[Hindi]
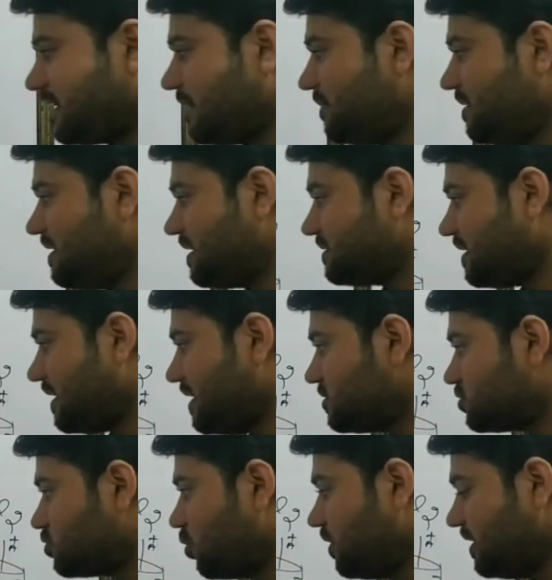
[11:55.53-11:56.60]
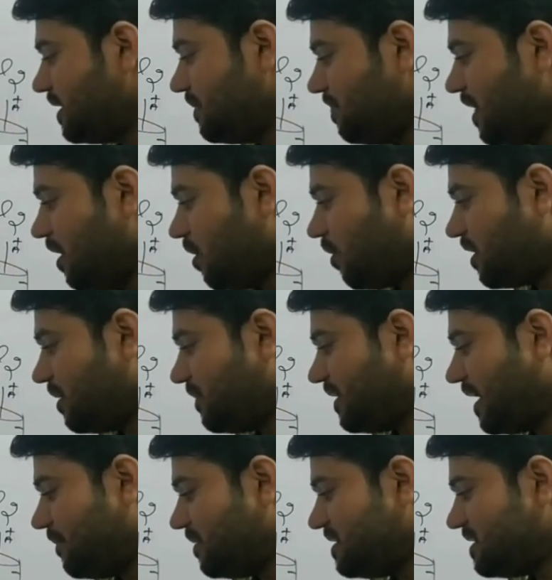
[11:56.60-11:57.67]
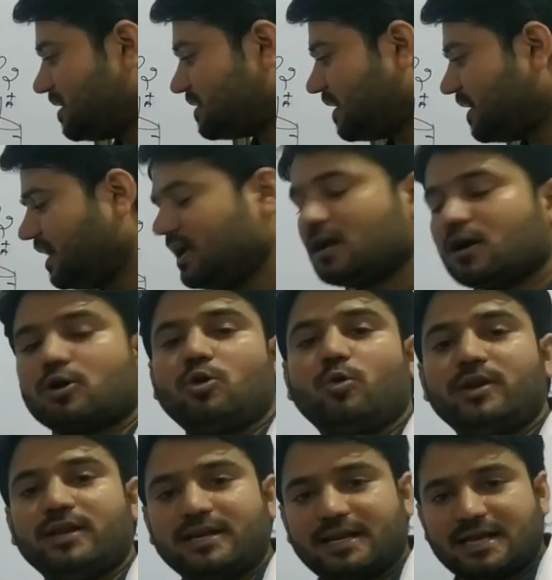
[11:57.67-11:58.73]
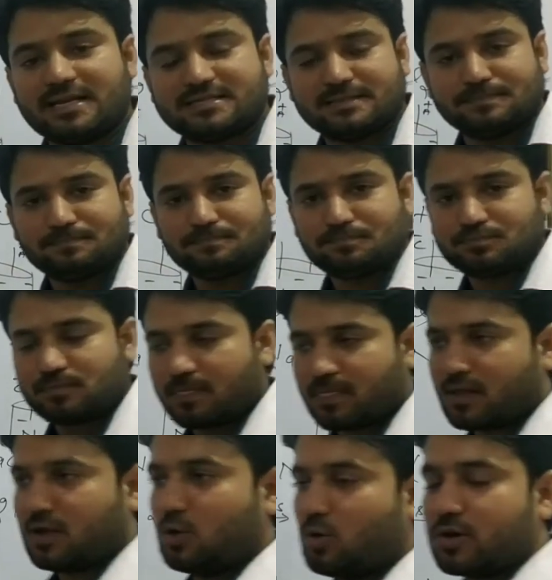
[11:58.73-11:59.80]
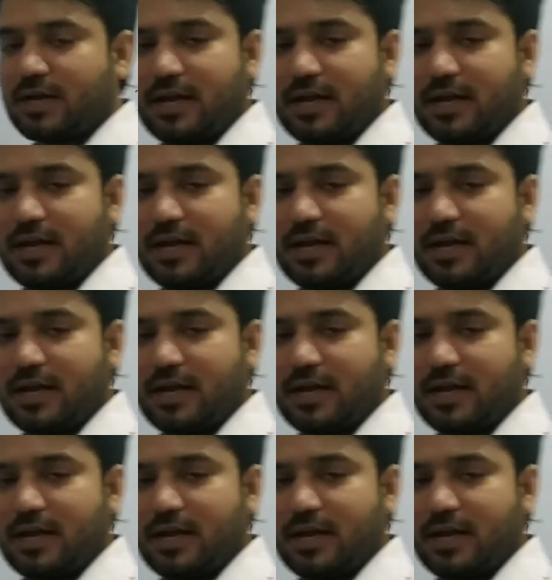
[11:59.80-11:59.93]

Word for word: क्या मिल जाता है सोडियम और हमें यहां मिल जाता है क्लोरीन गैस नोट